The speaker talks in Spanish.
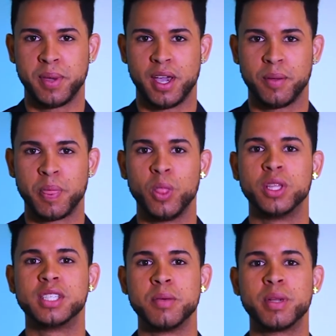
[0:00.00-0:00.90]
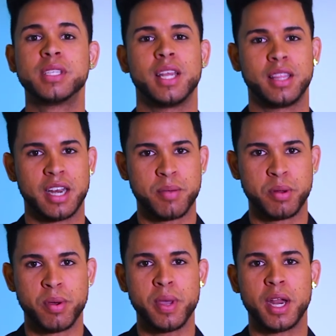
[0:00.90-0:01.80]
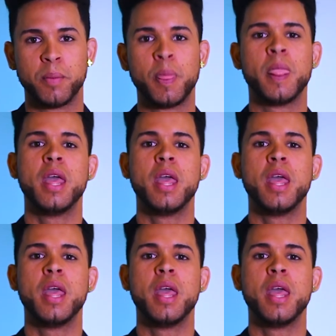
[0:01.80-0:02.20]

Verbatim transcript: La Vega, donde siempre es la eterna primavera.